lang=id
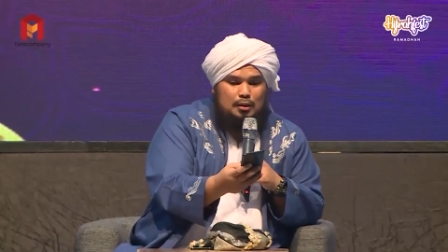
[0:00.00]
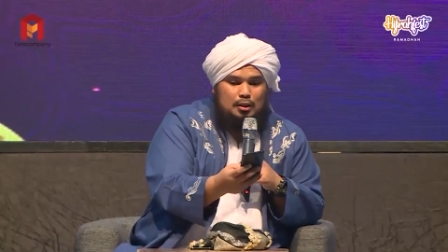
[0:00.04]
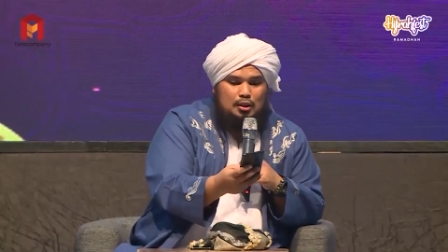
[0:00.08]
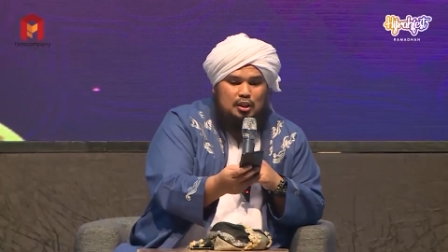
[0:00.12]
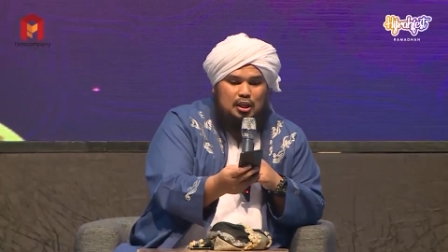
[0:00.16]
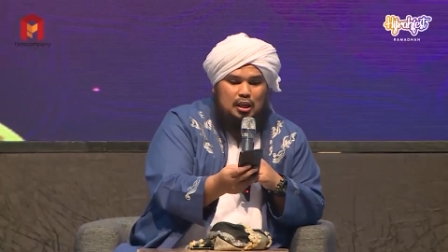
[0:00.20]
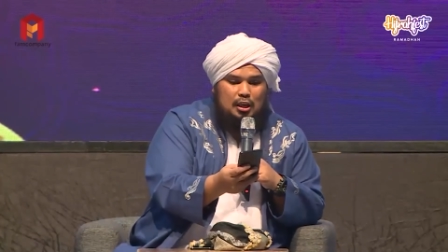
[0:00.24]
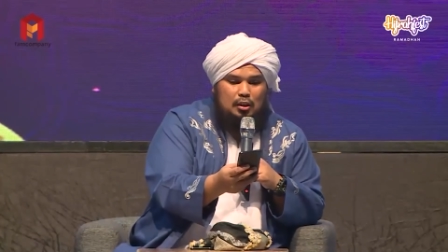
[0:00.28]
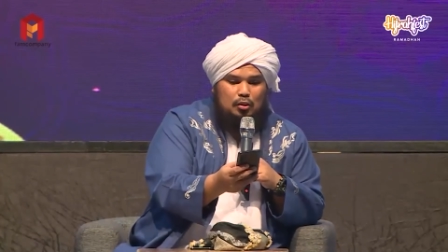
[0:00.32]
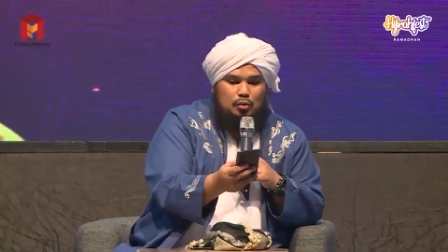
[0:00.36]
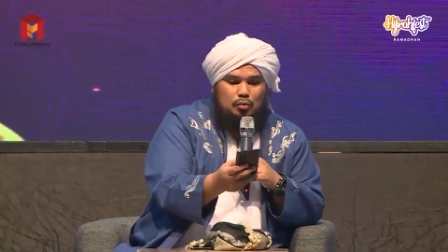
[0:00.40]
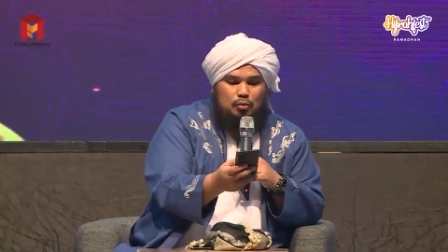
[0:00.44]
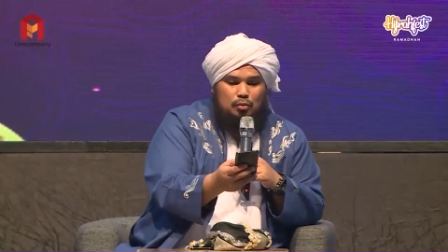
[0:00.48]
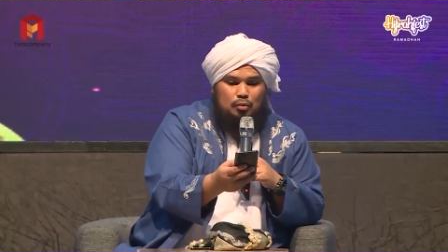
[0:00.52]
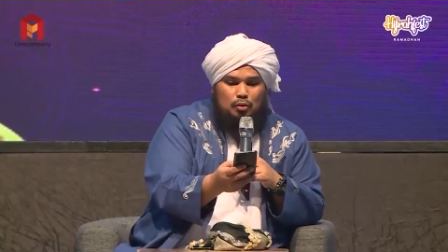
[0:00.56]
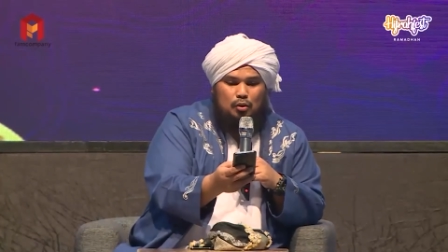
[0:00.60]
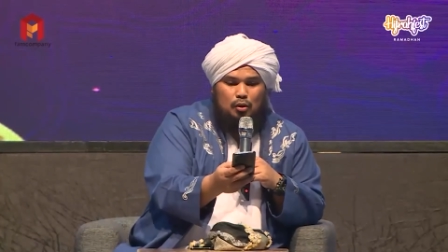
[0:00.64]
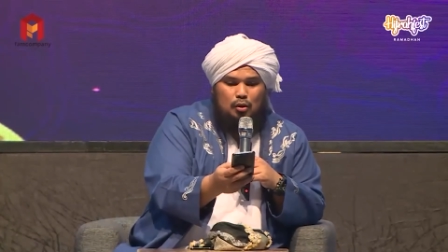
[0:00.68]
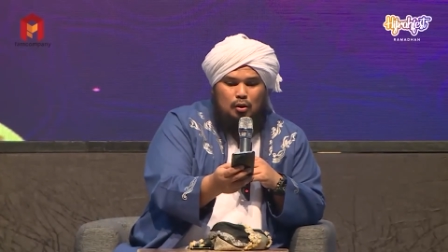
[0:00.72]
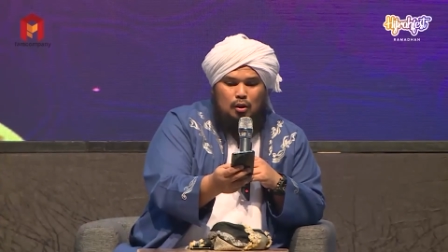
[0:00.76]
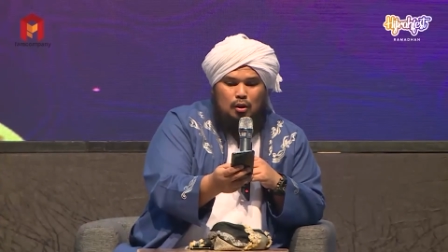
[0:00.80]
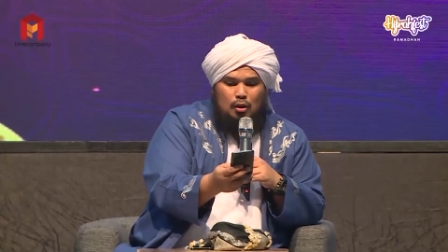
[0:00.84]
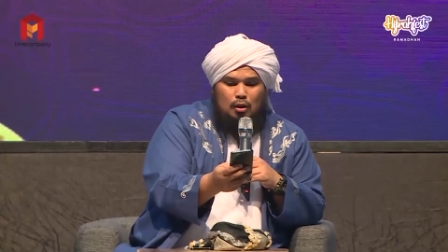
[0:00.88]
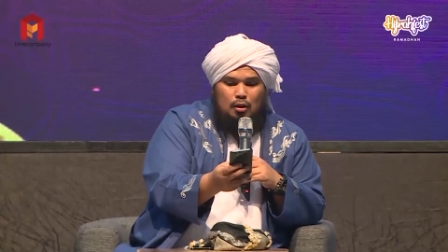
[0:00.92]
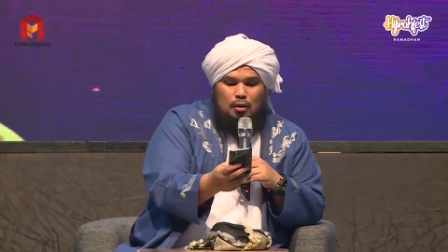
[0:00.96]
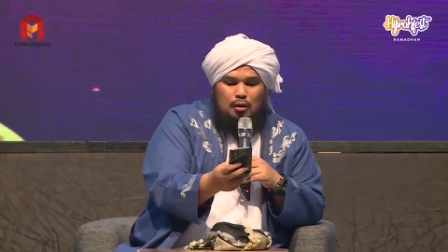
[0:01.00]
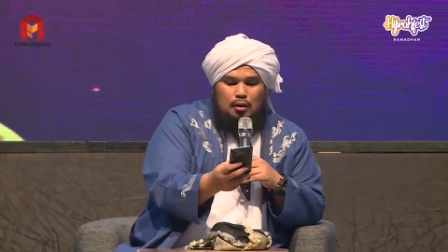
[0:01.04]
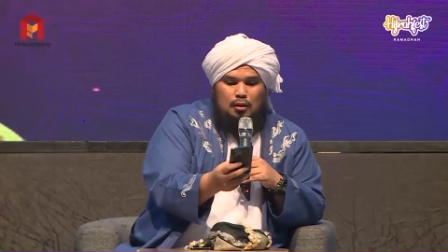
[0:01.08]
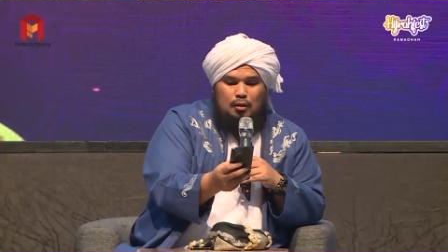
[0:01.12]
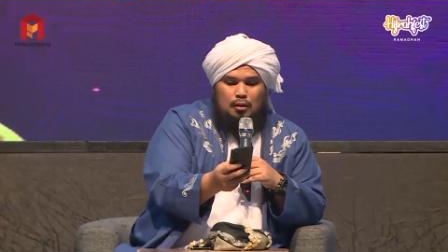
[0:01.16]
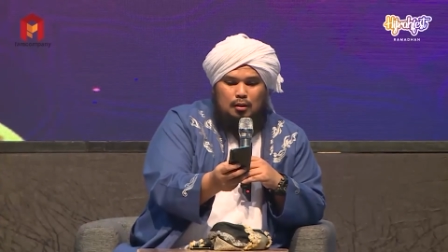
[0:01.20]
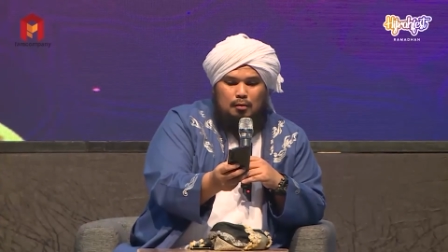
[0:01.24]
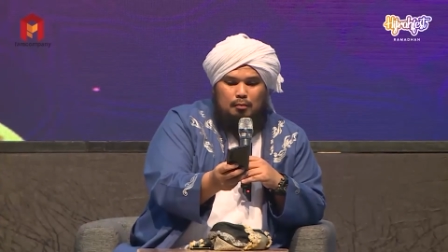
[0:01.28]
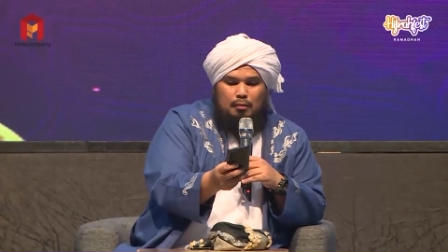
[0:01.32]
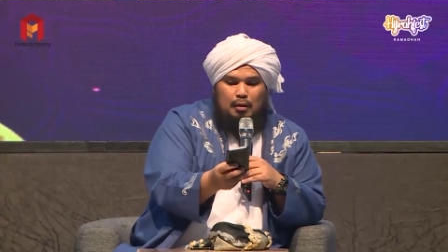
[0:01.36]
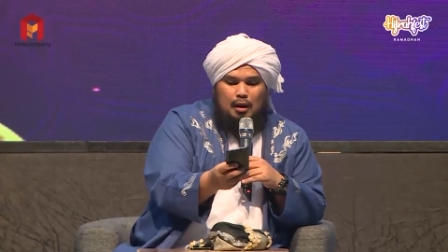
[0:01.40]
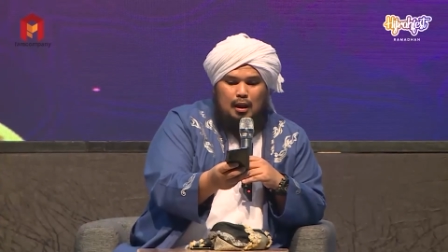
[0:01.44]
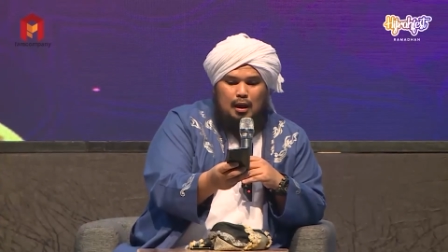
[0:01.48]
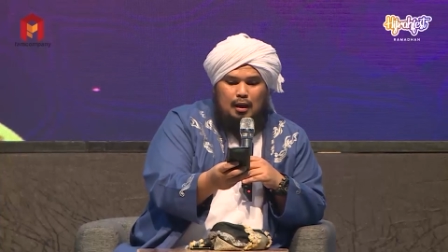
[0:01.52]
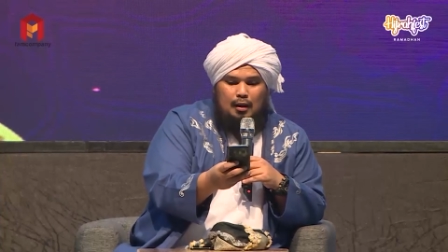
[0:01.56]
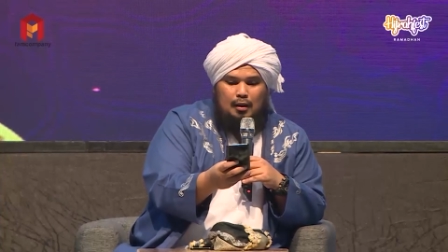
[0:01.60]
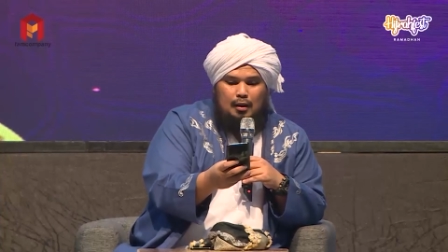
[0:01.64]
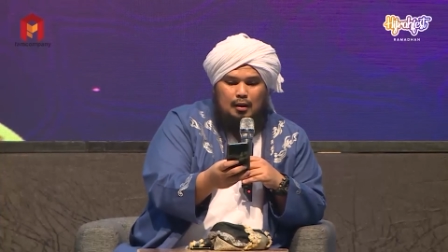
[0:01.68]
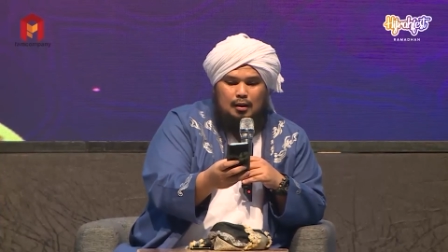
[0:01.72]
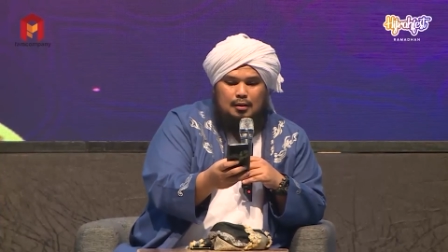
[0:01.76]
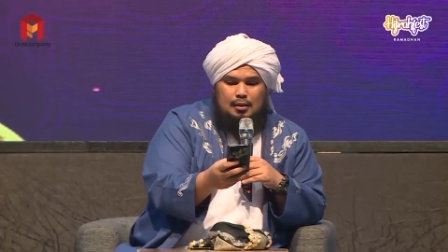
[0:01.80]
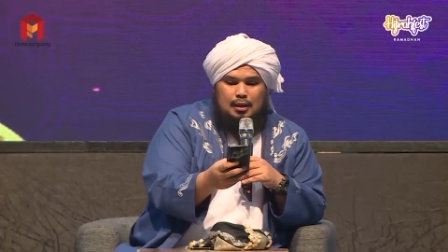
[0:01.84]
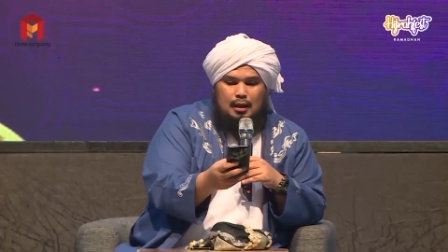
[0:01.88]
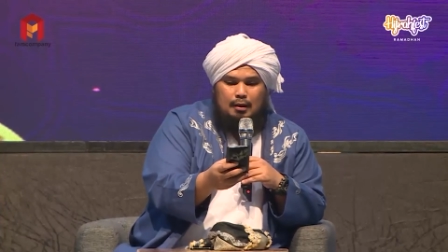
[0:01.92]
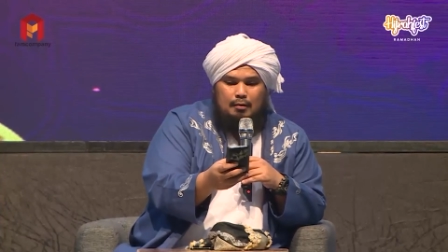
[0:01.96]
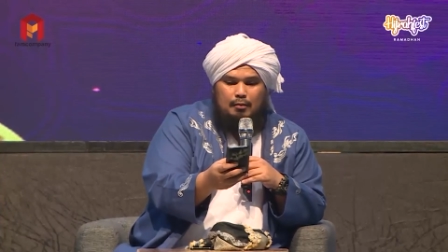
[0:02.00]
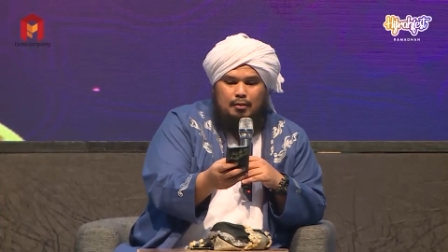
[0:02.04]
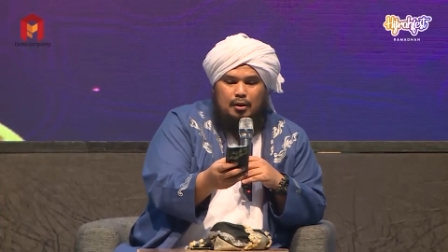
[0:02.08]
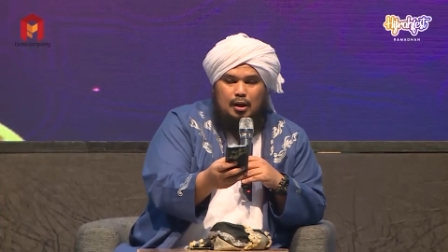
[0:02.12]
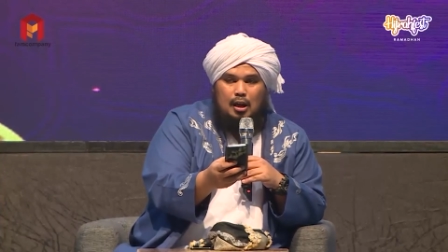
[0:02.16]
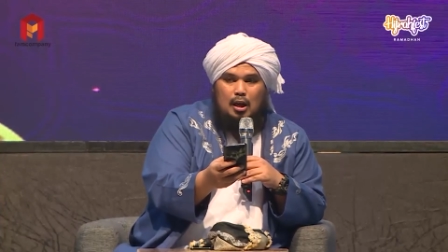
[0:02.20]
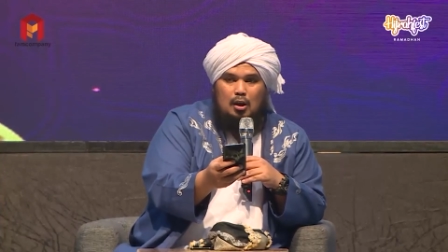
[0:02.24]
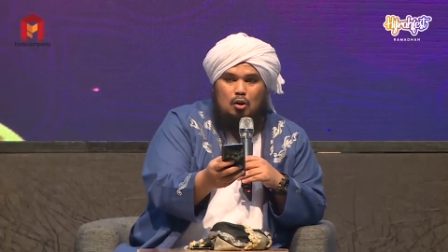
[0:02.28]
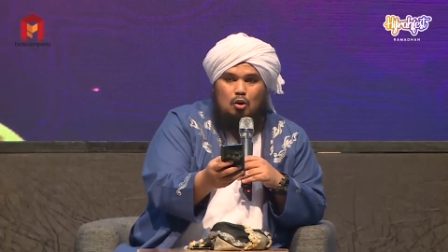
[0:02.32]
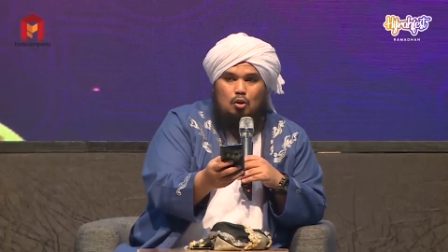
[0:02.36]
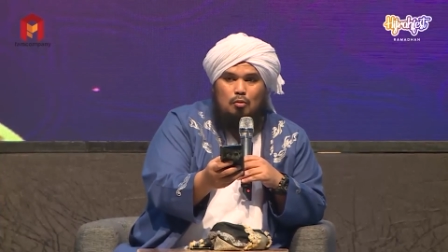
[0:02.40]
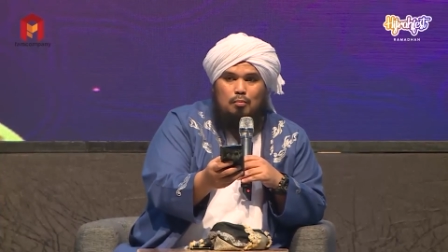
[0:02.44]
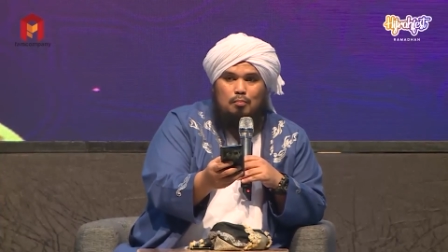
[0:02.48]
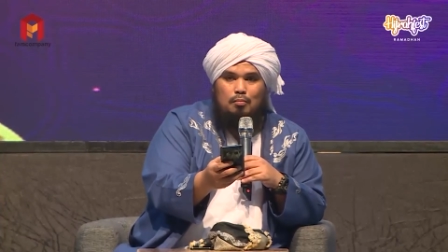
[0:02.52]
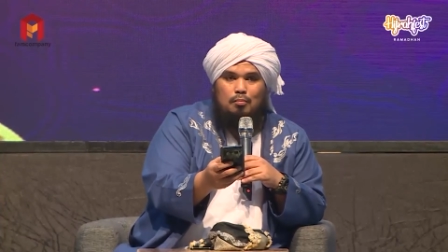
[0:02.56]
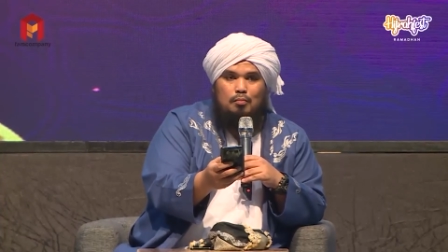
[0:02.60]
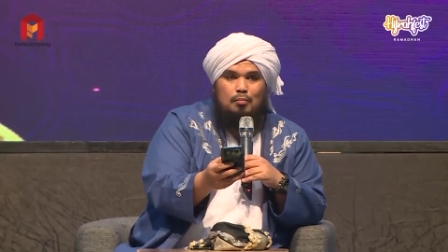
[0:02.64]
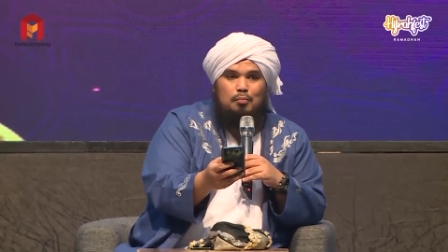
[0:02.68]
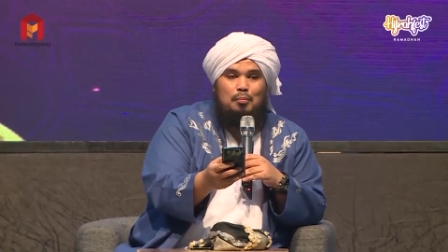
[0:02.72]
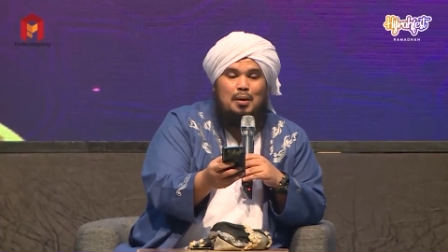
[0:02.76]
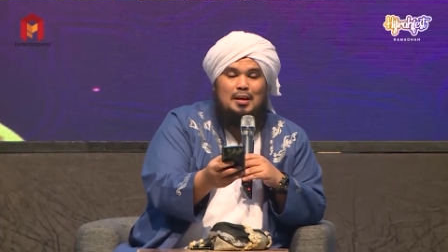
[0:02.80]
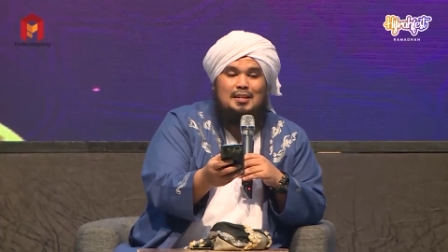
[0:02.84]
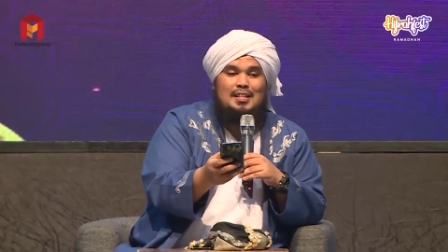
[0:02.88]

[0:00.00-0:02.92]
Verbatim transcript: benci itu bilang assalamualaikum.